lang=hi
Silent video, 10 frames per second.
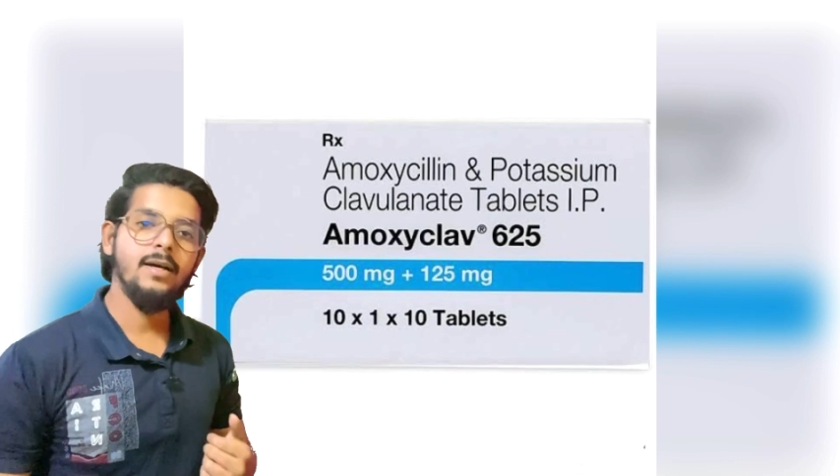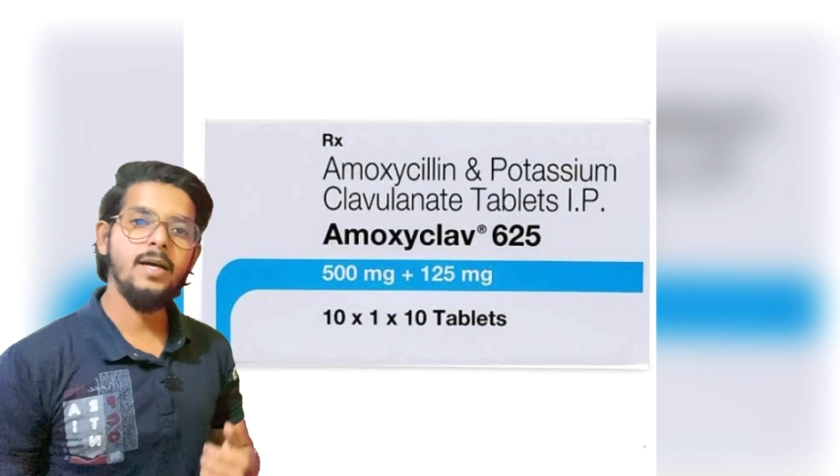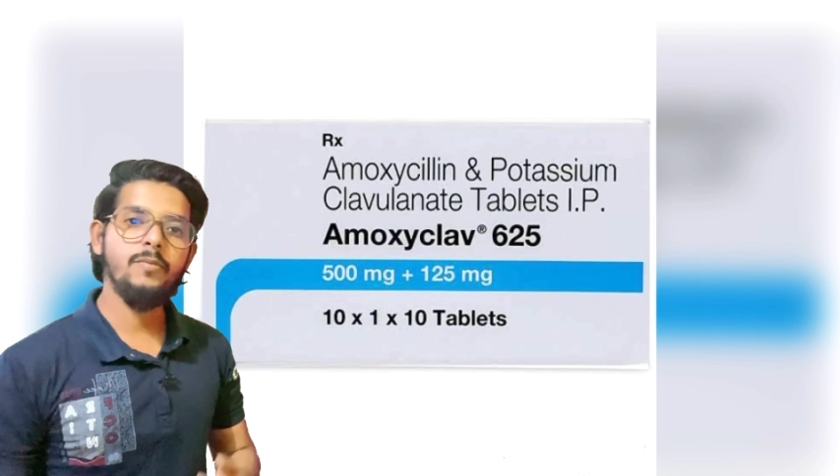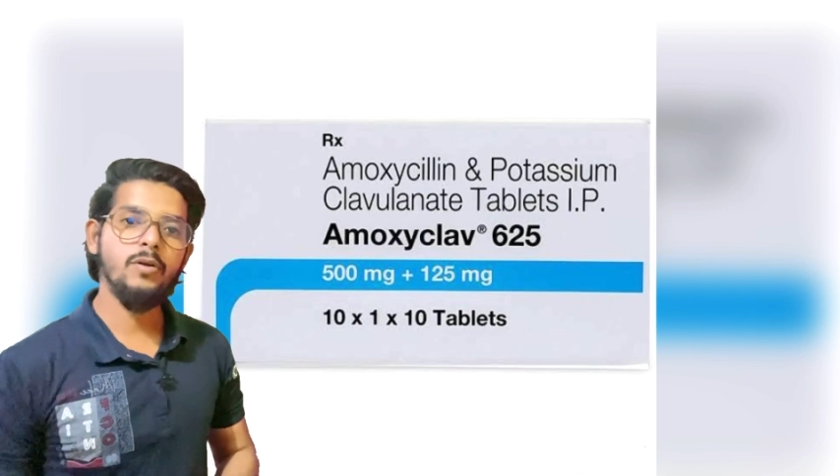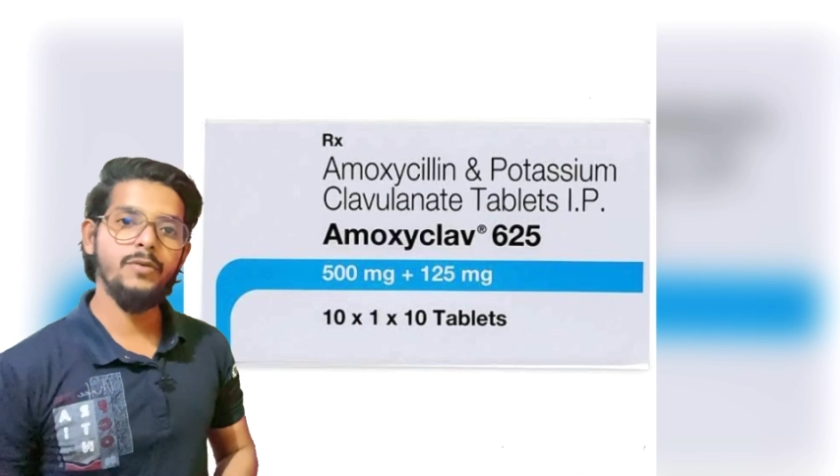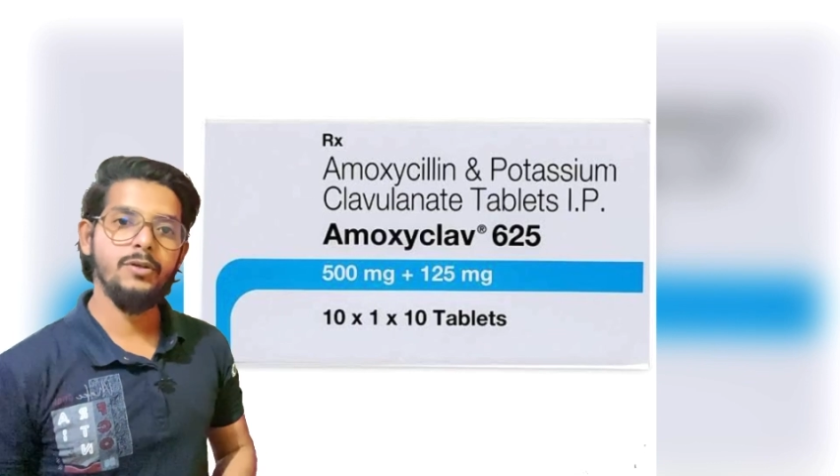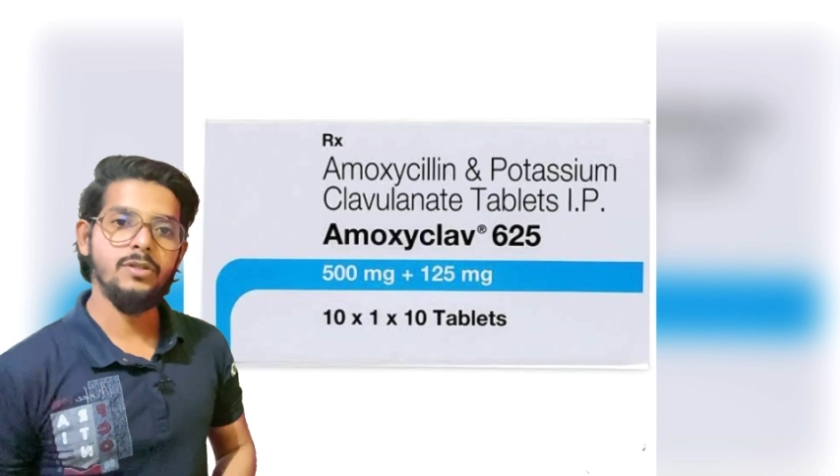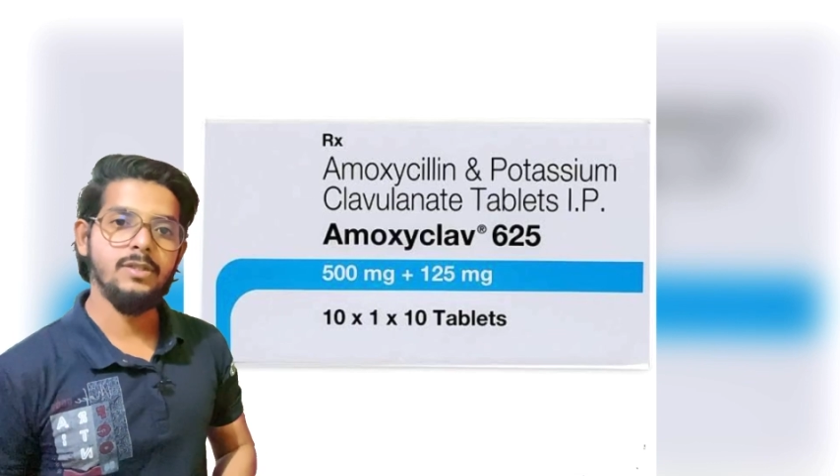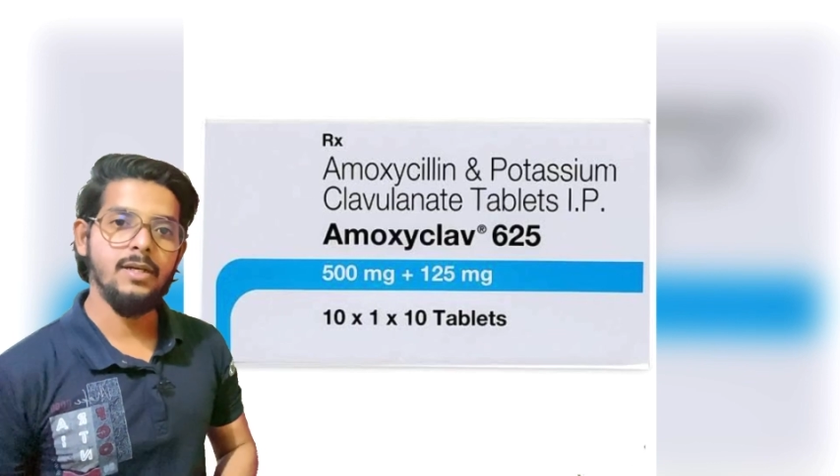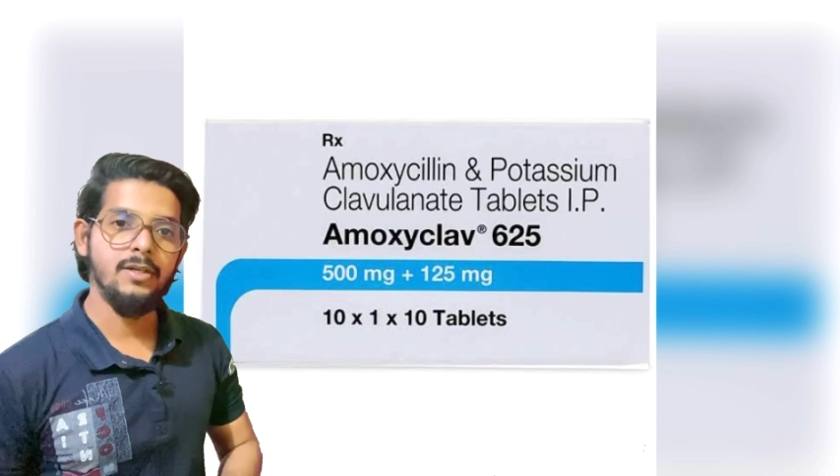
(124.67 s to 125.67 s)
अगर आपको वीडियो
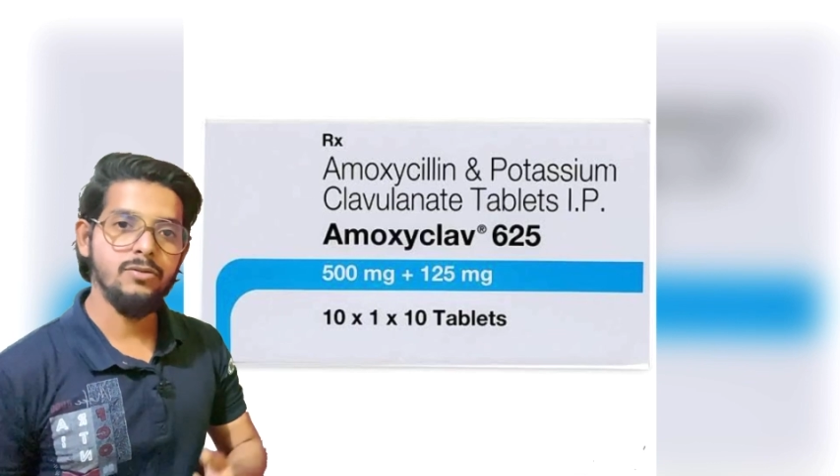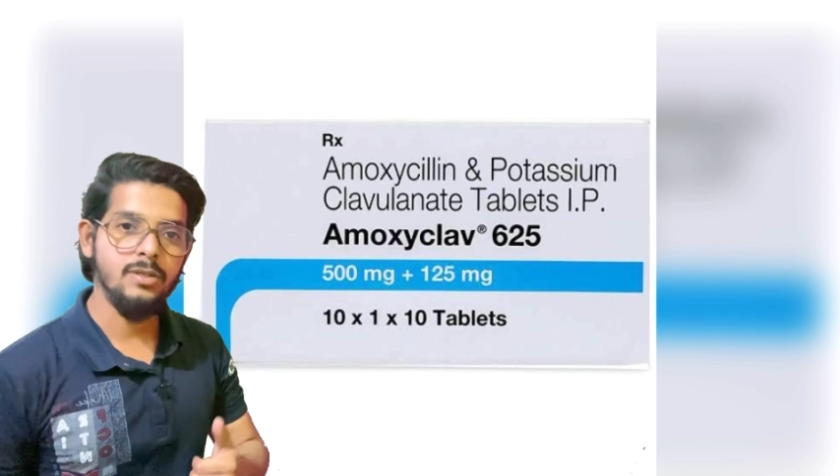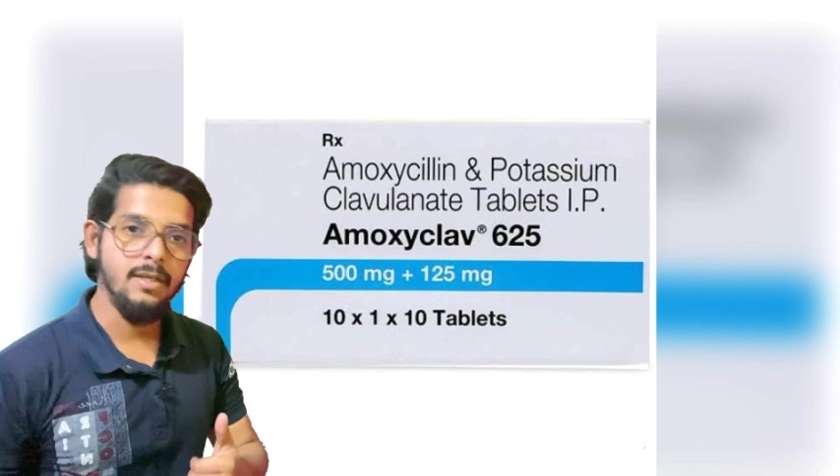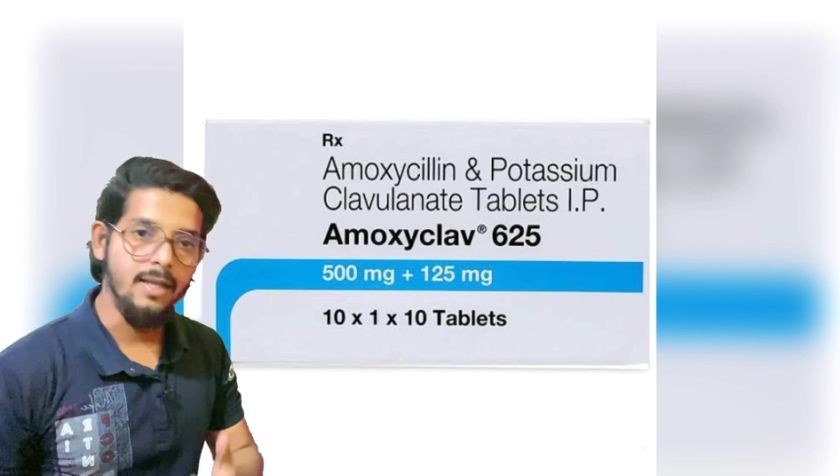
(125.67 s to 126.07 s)
अच्छी लगी तो उसे